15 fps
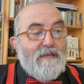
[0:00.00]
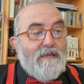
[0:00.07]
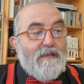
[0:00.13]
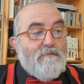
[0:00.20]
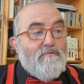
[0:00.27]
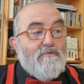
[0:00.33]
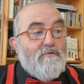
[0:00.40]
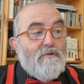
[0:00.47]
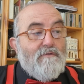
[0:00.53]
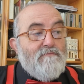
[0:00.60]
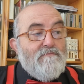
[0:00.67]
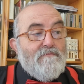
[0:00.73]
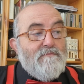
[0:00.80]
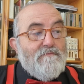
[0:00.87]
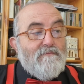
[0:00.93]
El
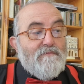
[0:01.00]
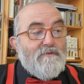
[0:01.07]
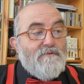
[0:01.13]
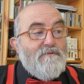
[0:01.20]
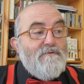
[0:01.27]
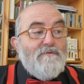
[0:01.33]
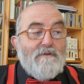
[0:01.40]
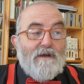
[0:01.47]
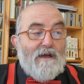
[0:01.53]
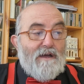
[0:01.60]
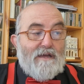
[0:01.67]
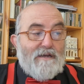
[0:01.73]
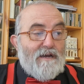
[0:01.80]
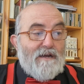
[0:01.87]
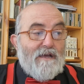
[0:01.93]
burro
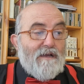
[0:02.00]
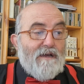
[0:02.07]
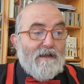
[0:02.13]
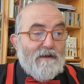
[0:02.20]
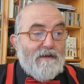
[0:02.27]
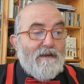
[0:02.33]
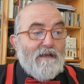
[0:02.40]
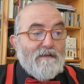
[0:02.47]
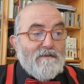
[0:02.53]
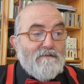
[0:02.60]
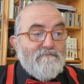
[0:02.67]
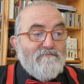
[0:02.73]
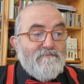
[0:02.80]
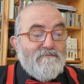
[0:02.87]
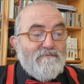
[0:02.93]
nunca ganará
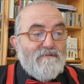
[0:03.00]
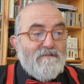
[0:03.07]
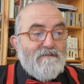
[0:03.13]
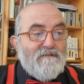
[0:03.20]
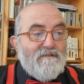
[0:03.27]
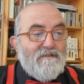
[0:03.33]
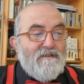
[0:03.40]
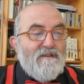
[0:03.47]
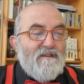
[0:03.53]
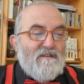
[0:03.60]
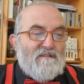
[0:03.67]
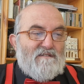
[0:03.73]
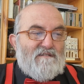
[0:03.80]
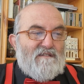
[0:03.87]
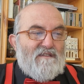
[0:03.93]
carreras.
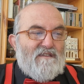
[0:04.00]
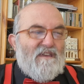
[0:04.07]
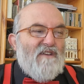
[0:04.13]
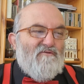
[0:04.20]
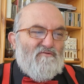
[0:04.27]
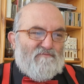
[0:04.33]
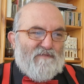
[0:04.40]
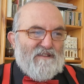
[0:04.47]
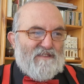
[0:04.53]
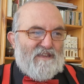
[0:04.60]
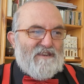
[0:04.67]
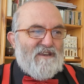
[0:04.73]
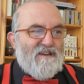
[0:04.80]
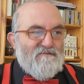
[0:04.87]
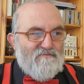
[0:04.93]
¿Qué culpa
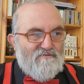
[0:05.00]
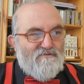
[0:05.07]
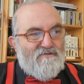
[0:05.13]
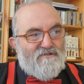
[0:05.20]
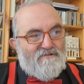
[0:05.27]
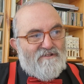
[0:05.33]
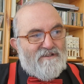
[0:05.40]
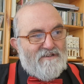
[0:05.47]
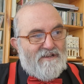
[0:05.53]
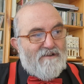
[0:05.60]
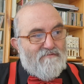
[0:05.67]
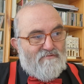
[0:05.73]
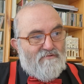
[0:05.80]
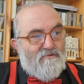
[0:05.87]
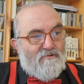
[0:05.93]
tiene el burro de
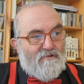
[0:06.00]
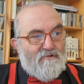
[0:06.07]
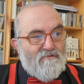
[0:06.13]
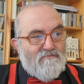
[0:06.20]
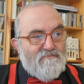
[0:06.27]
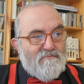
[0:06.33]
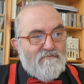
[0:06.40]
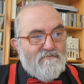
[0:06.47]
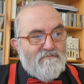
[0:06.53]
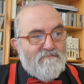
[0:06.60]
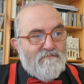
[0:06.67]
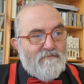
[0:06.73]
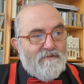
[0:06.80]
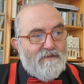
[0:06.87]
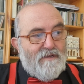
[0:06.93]
ser burro?
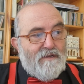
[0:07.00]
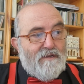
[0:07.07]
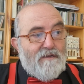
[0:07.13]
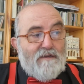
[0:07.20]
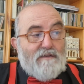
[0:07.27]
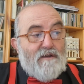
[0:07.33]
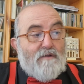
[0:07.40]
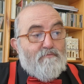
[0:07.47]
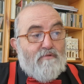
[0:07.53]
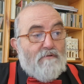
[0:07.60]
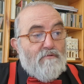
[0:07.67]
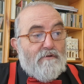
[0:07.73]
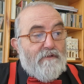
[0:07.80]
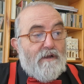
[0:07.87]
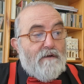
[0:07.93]
En el
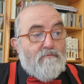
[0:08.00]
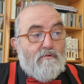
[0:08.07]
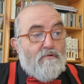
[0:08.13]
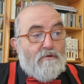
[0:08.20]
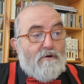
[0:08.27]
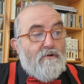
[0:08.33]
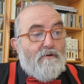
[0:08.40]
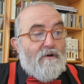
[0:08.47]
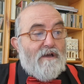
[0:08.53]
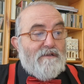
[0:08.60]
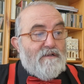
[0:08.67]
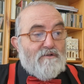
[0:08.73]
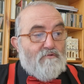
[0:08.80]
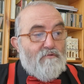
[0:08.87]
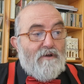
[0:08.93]
pueblo del burro no
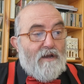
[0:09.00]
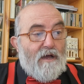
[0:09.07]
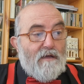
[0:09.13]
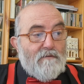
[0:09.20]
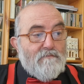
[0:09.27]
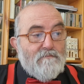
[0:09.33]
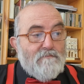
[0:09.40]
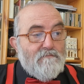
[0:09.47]
hay escuela.